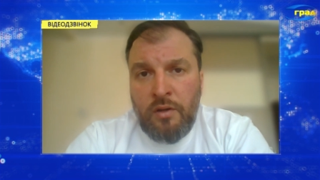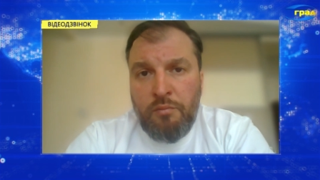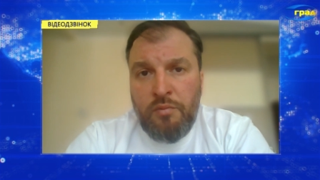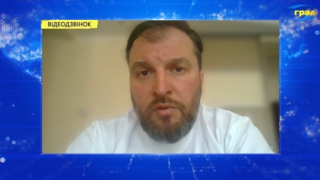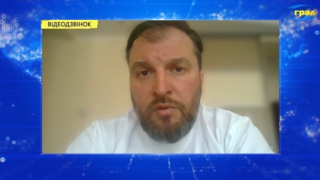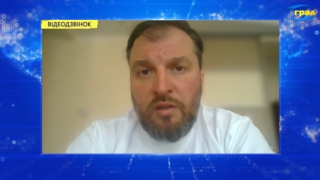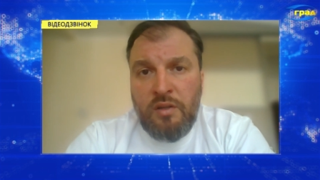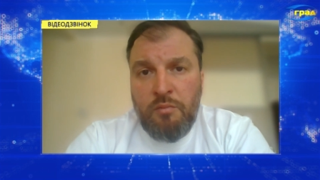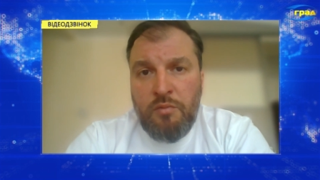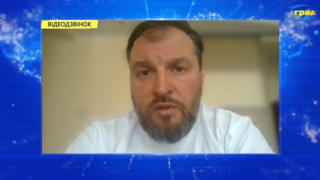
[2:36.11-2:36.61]

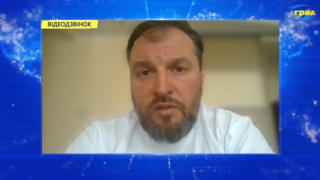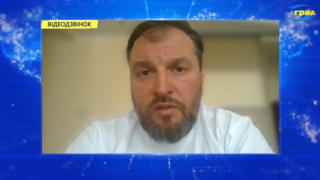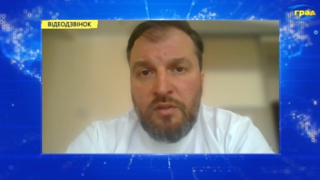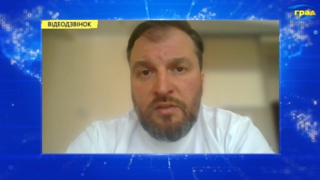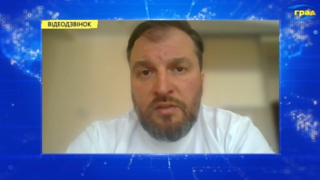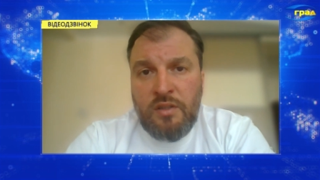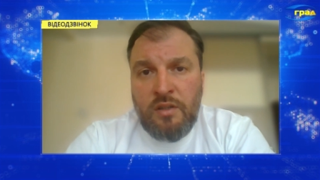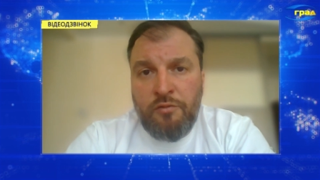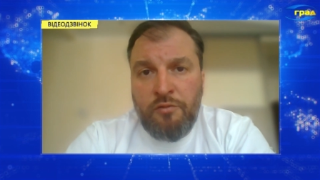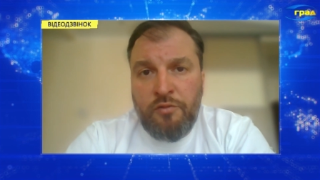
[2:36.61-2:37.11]
кабинета
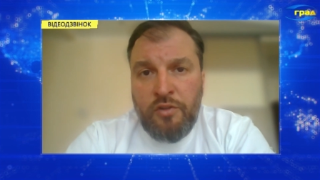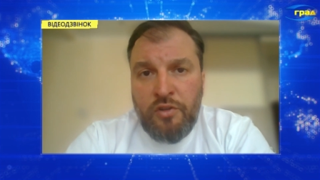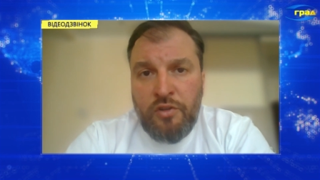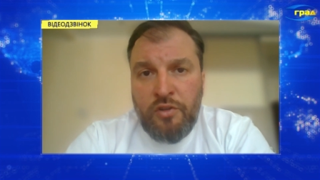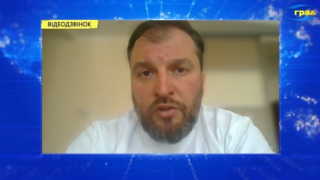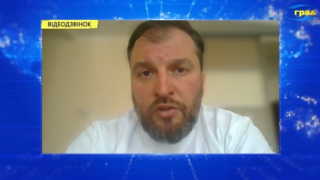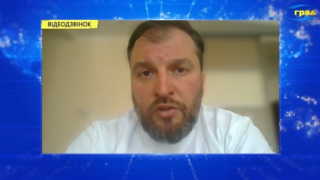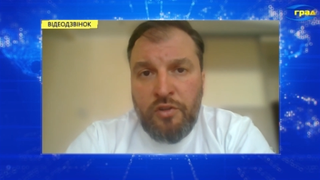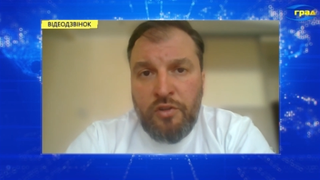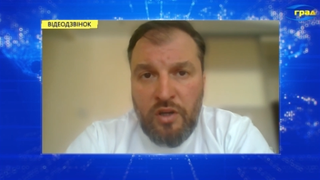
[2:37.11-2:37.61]
министров
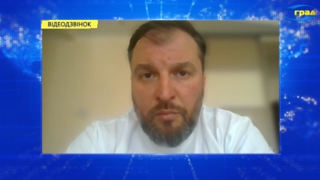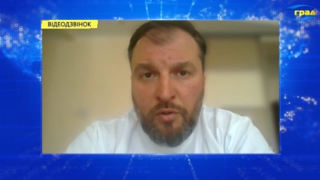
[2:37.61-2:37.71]
и